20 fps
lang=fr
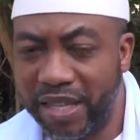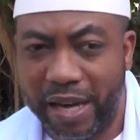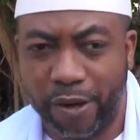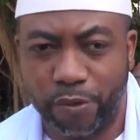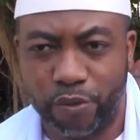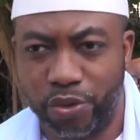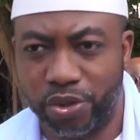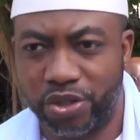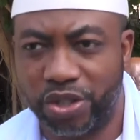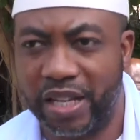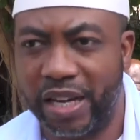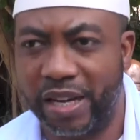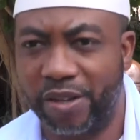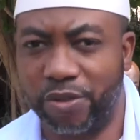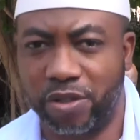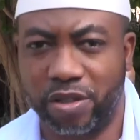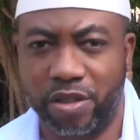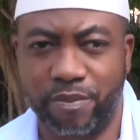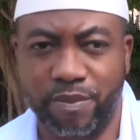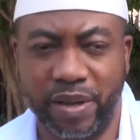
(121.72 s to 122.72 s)
qui accouchent dans
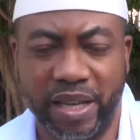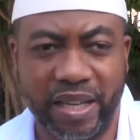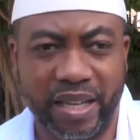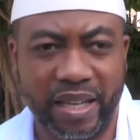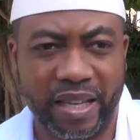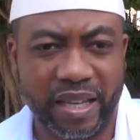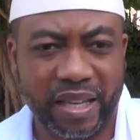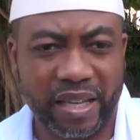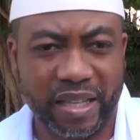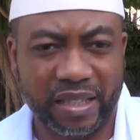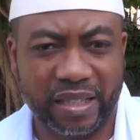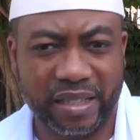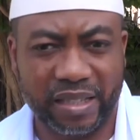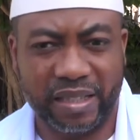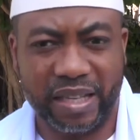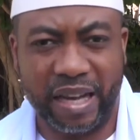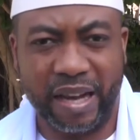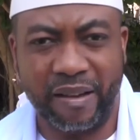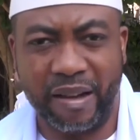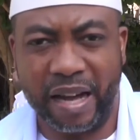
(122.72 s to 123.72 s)
notre pays euh,